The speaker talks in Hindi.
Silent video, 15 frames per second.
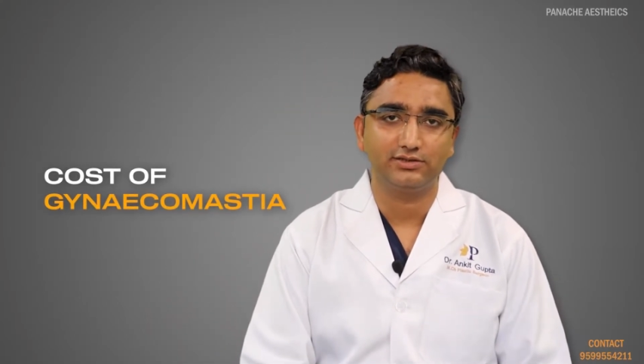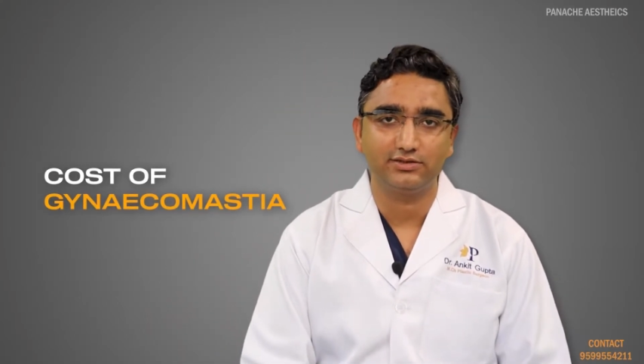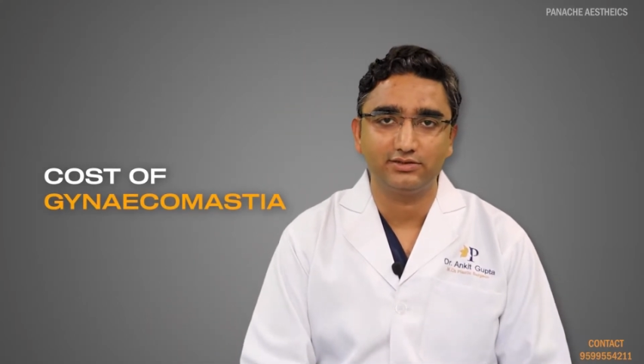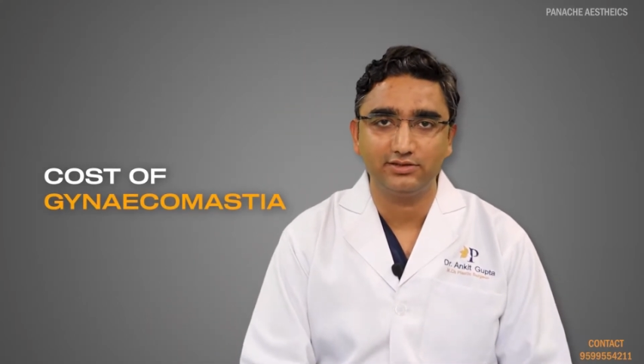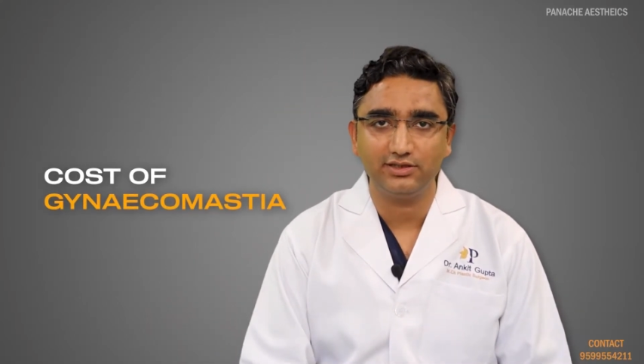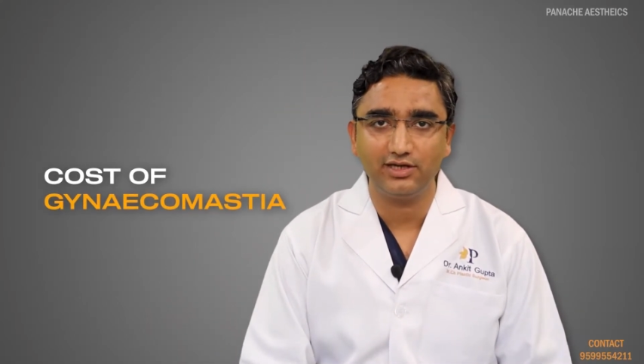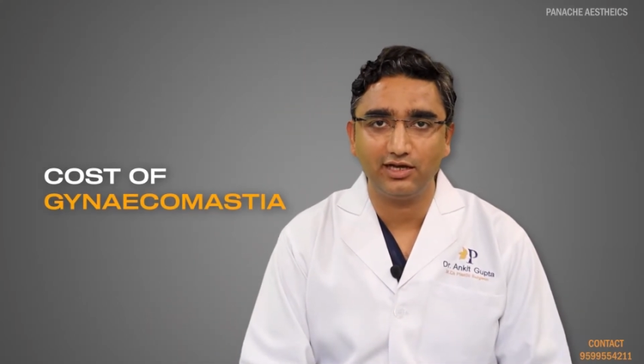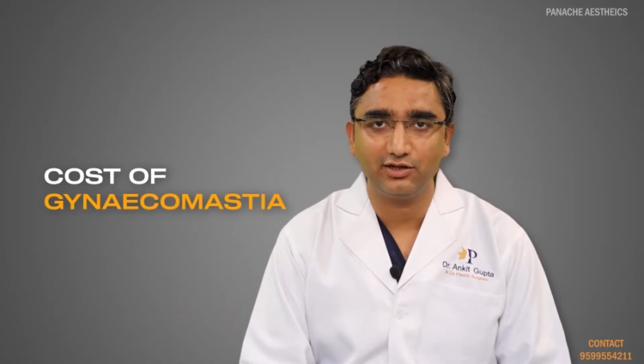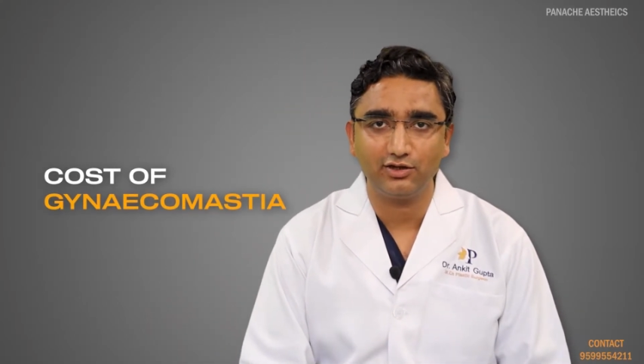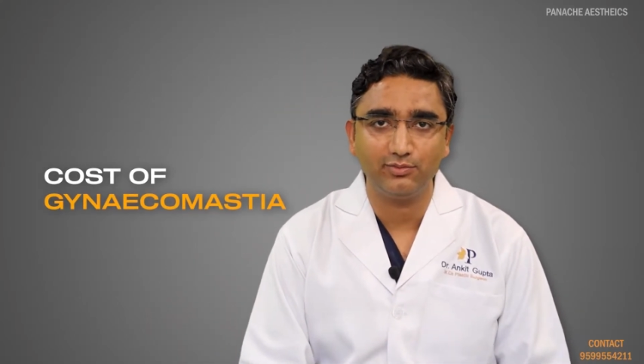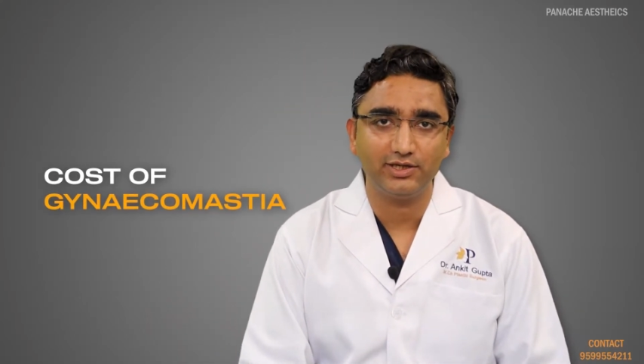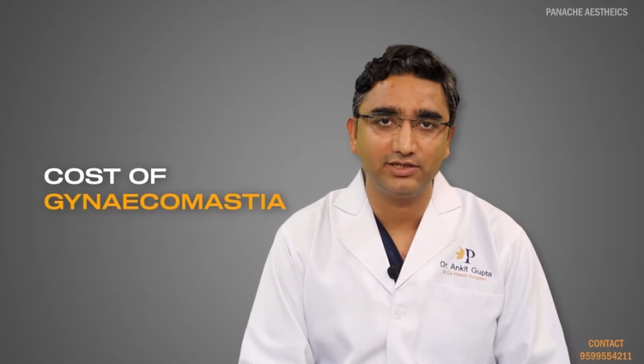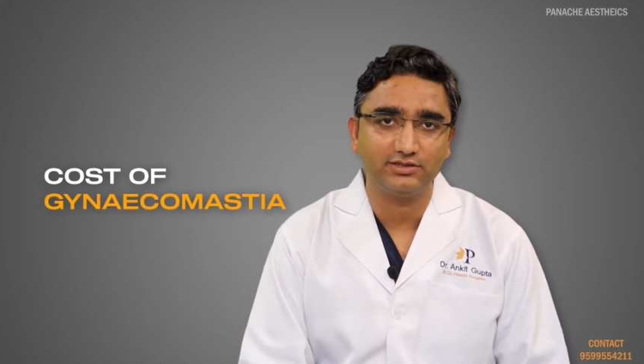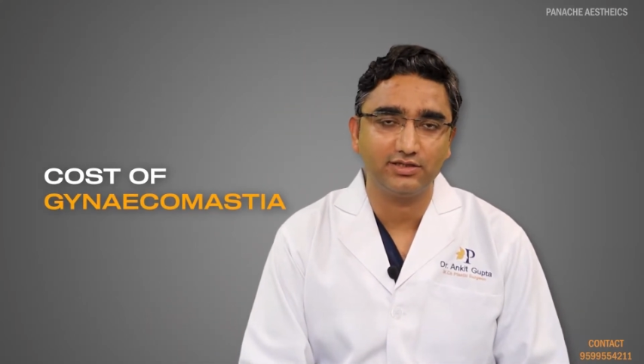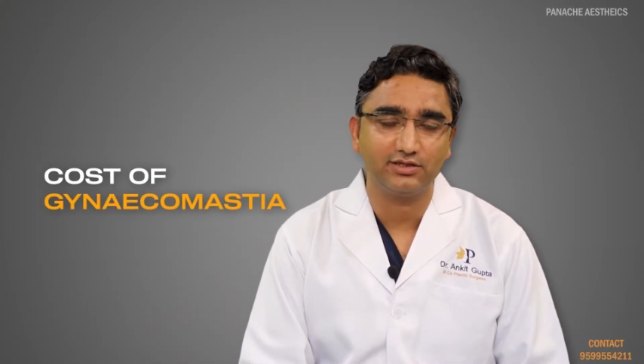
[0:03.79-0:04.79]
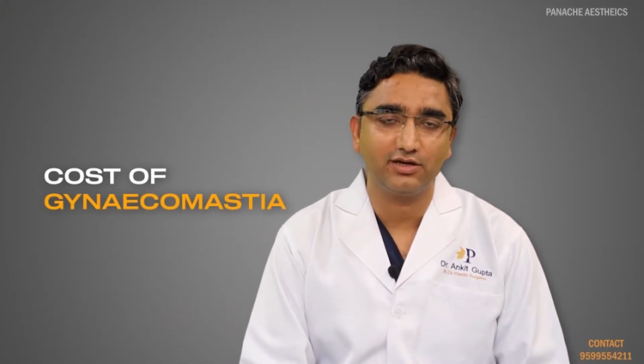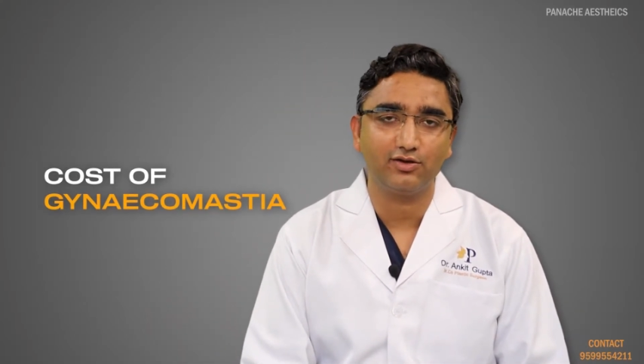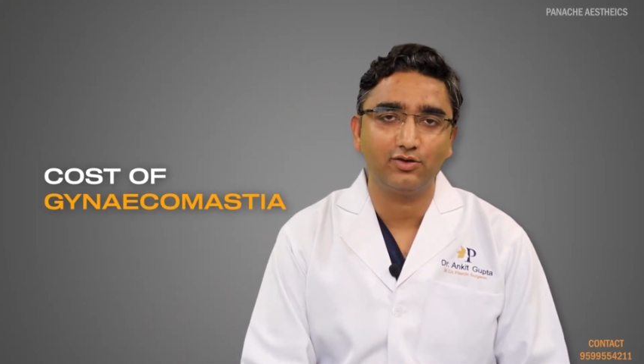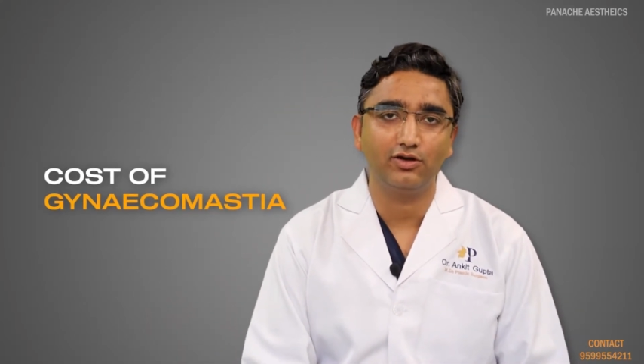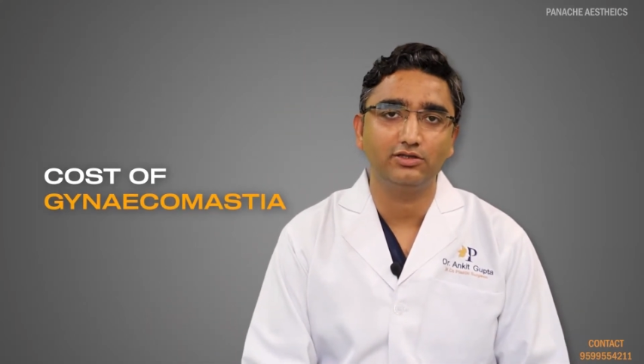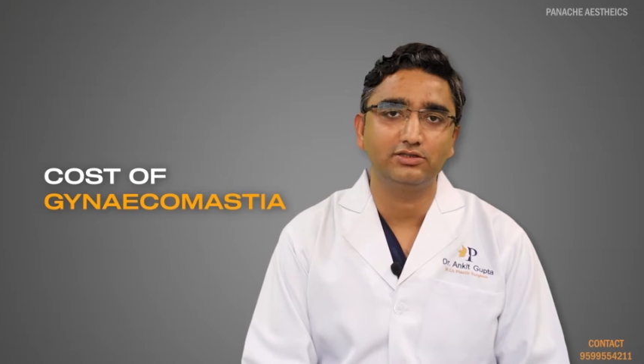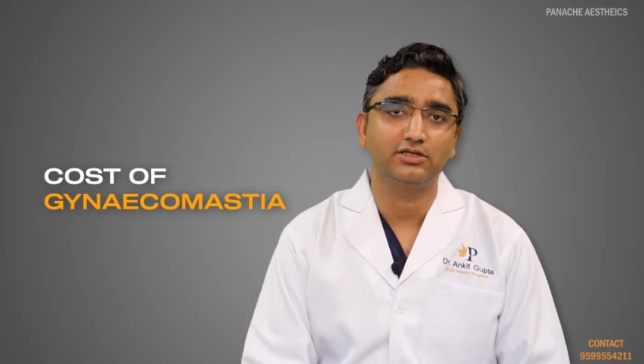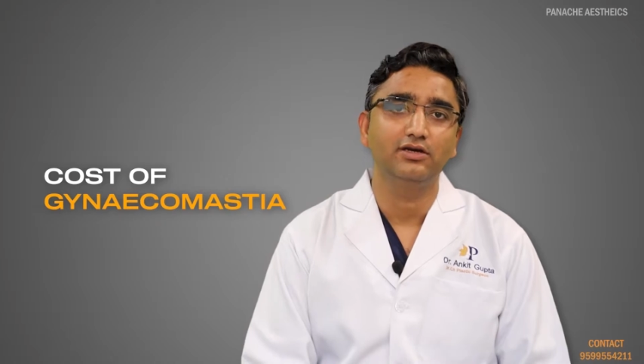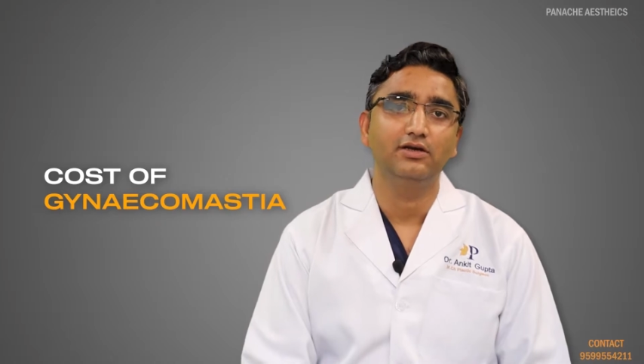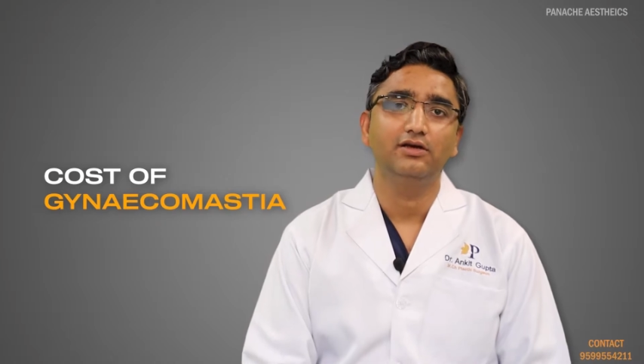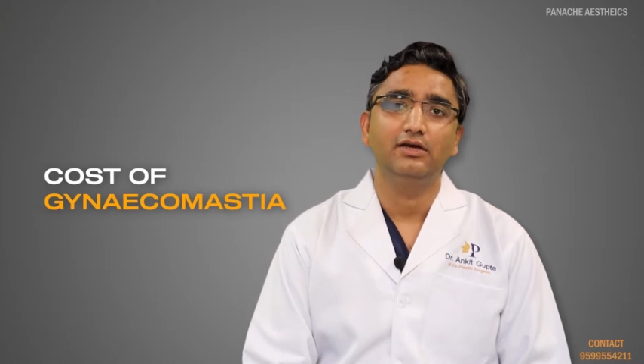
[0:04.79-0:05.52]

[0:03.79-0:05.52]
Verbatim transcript: सर्जरी गैनकोमास्टिया का कॉस्ट